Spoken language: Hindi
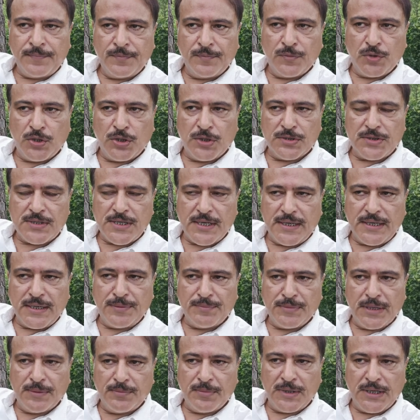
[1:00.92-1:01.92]
बहुत सारे
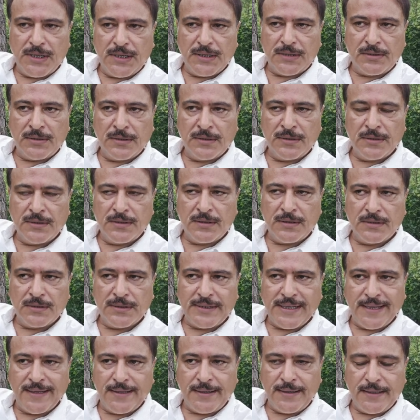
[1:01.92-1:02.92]
मामला
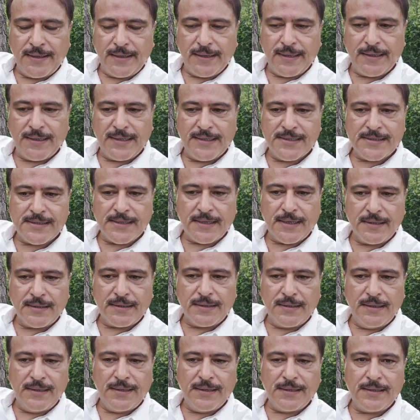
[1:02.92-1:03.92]
तहरीरें इस तरह
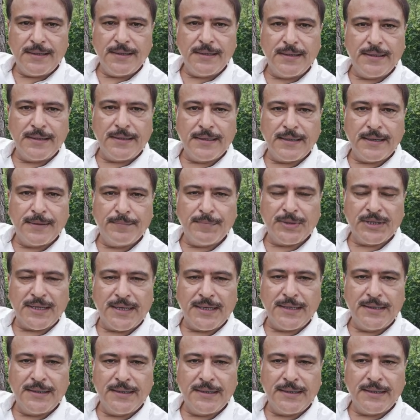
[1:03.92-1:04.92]
की लिखी गई हैं
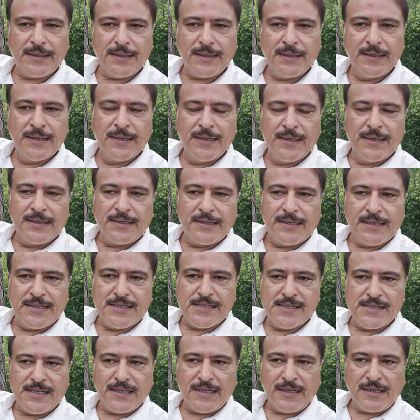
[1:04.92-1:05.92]
बताई गई हैं कि
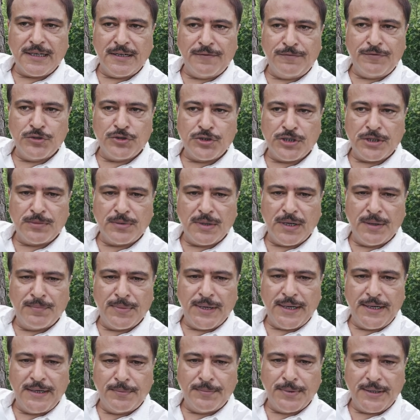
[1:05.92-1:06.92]
जिनसे कन्फ्यूजन
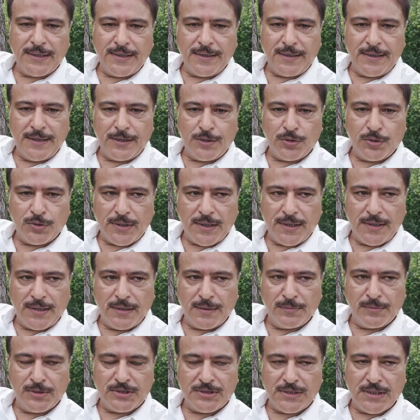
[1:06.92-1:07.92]
माइंड में क्रिएट होता है
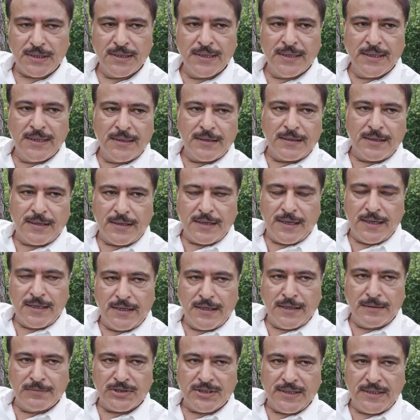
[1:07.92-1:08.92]
हमेशा कि क्या ये
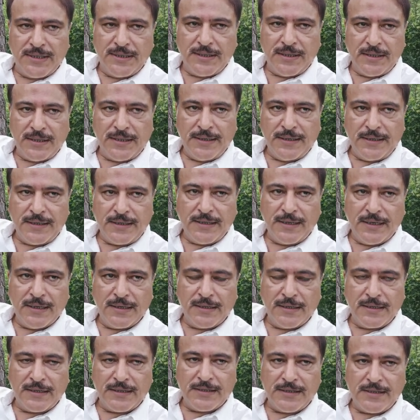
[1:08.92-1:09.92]
हम सही कर रहे हैं कि
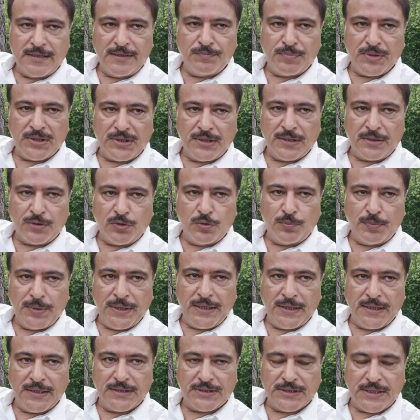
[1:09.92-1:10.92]
अगर किसी पत्थर को
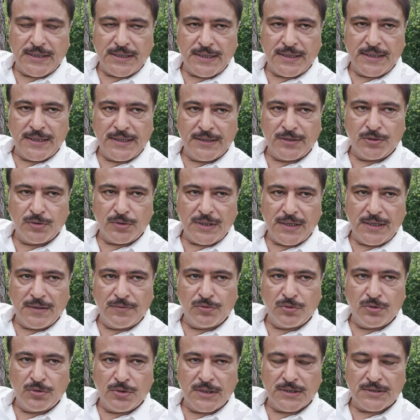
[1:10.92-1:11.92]
पहना जा रहा है तो क्या
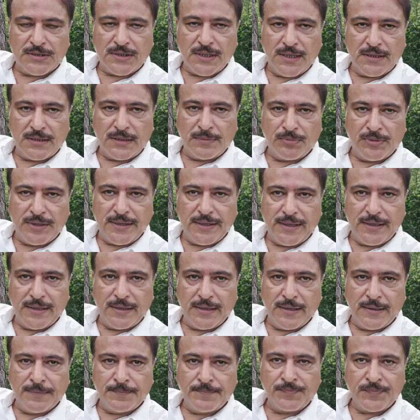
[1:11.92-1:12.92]
वो असरात अपने
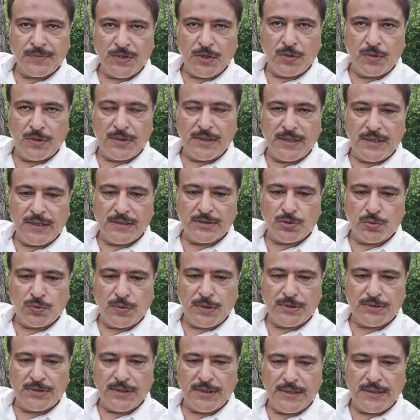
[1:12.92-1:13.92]
देगा और ये
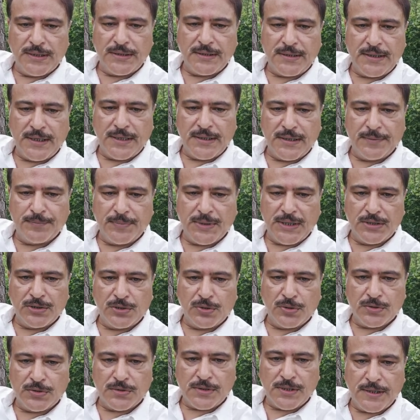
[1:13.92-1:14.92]
अजरू शरीत क्या ये बात
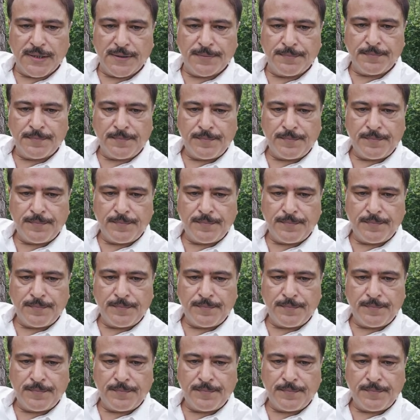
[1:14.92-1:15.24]
दुरुस्त है